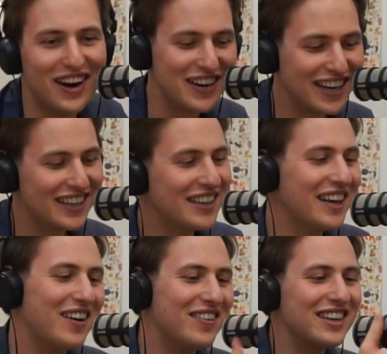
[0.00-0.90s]
aber, aber
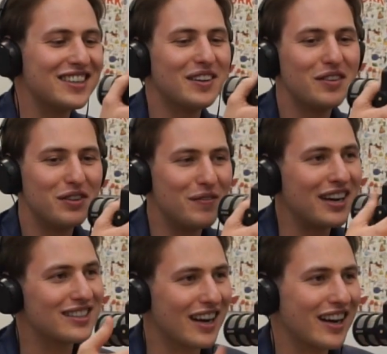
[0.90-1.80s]
weißt du, wir machen
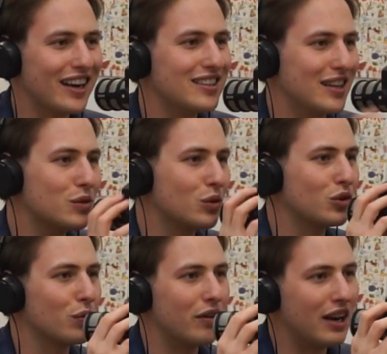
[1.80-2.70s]
jetzt da keine Sendung
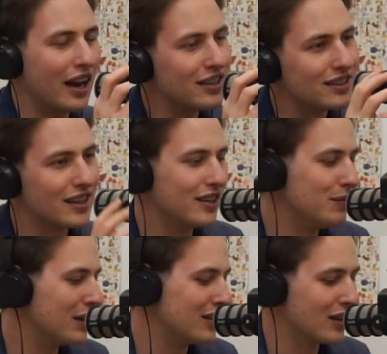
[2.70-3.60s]
drüber. Wir laden jetzt da
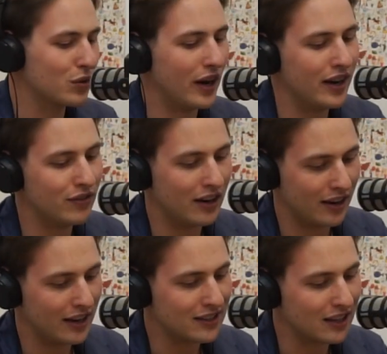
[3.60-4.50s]
niemanden dazu ein, weil
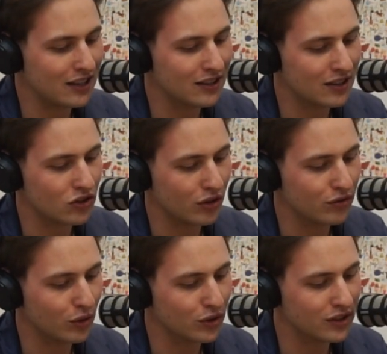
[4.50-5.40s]
letztendlich ist es schon
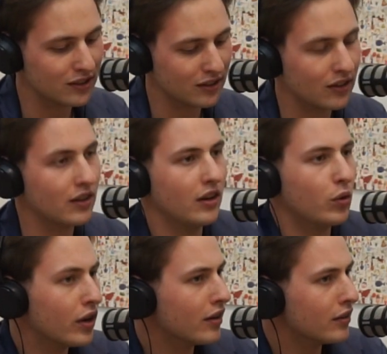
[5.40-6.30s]
für uns
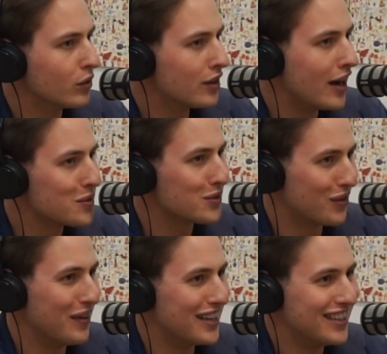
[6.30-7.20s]
oder ein
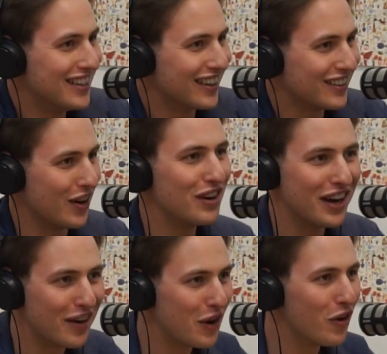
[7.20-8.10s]
Unterhaltungsformat. Ja, absolut. Können wir
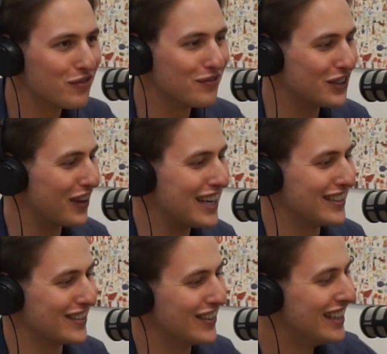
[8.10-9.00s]
ja mal offen
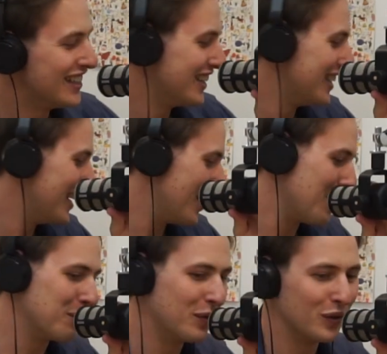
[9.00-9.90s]
besprechen. So. Ja, ja klar.
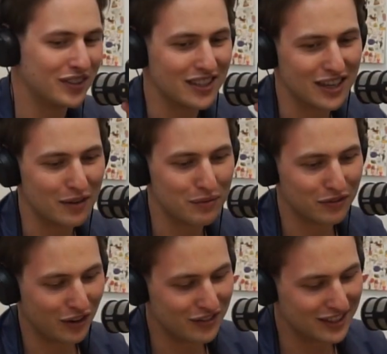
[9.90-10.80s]
Ähm, ja, und deshalb
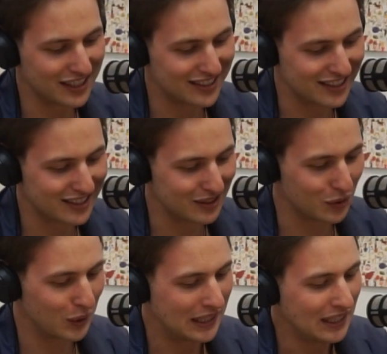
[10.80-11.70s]
wollen wir es jetzt nicht
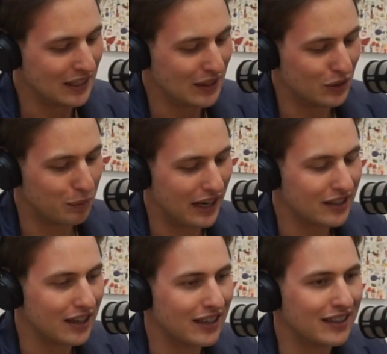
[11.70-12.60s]
so, so
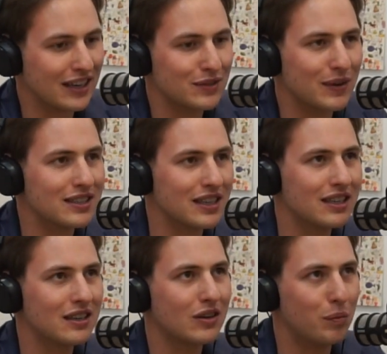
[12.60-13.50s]
beitreten, dass man es
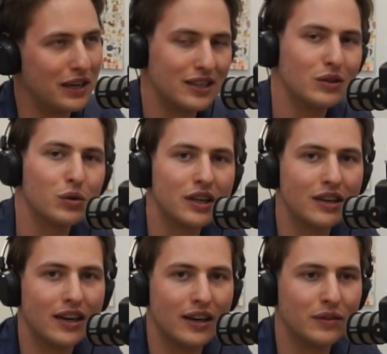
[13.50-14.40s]
nicht komplett
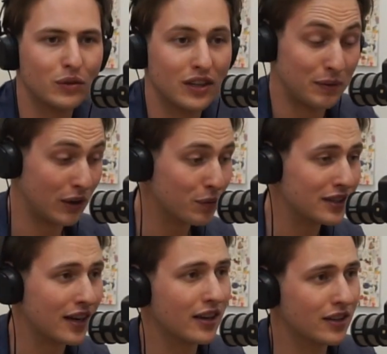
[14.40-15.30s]
ignorieren kann und dass man auch mal
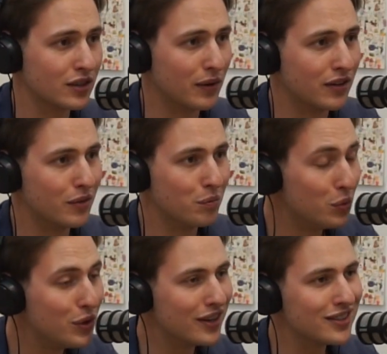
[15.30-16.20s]
sagen kann, dass man
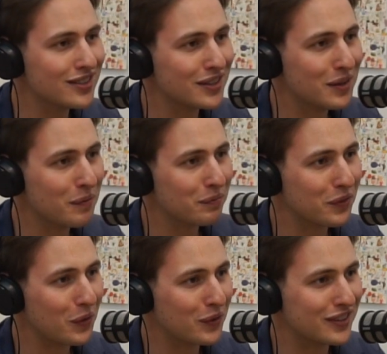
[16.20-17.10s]
müde ist
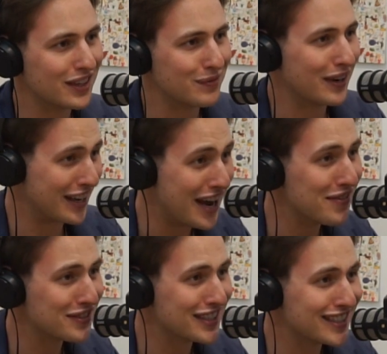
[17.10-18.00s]
und dass man
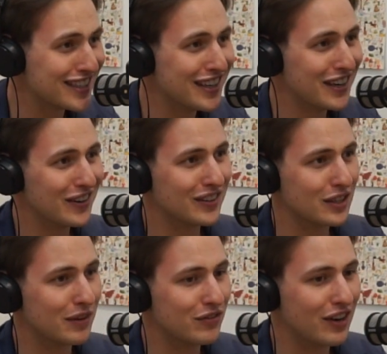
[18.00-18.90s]
genervt ist ja. und
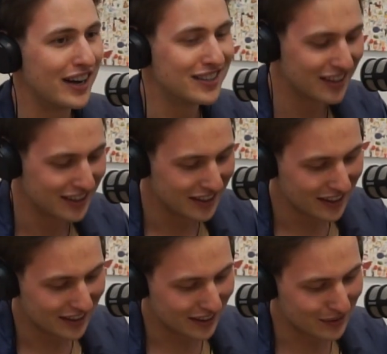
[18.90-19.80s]
dass man vielleicht,
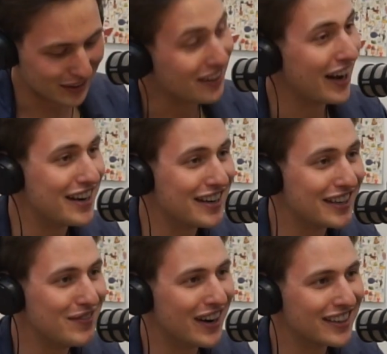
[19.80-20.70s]
dass man keine
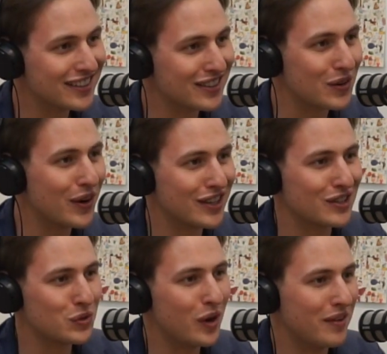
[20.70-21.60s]
Energie mehr hat, das gehört
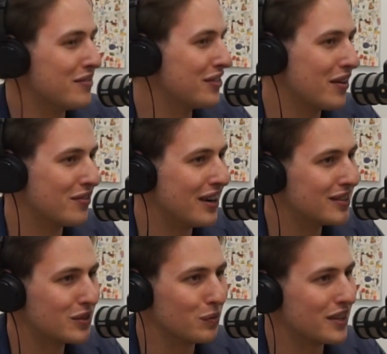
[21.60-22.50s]
dazu, aber weil
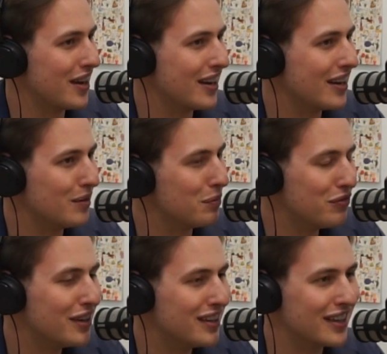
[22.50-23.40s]
es zum täglichen
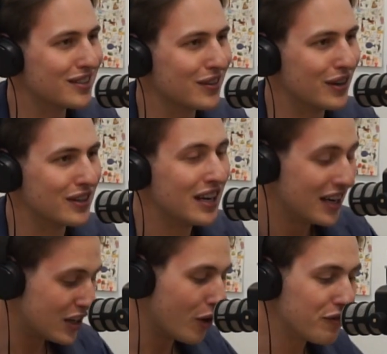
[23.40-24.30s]
Befinden jetzt gehört.
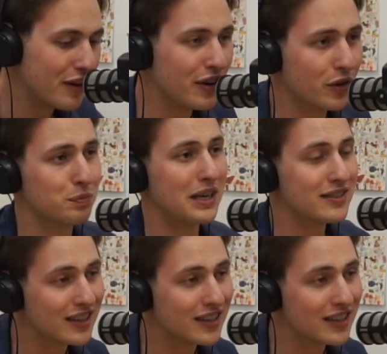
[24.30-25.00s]
Absolut. Ich hoffe einfach aufs Beste.